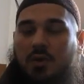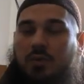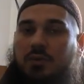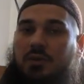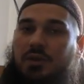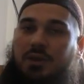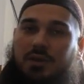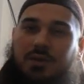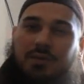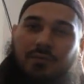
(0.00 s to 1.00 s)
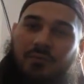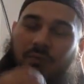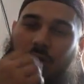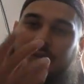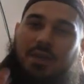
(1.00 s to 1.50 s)
und äh,
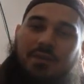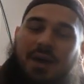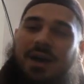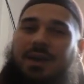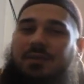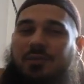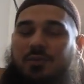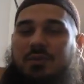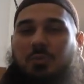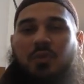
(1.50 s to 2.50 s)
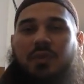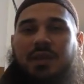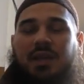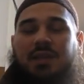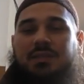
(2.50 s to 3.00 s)
Wort der Wahrheit von unserem
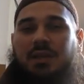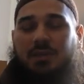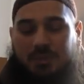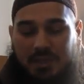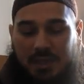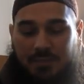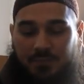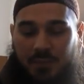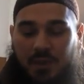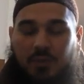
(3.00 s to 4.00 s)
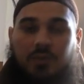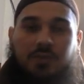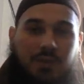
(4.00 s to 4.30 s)
Propheten wassalam. Und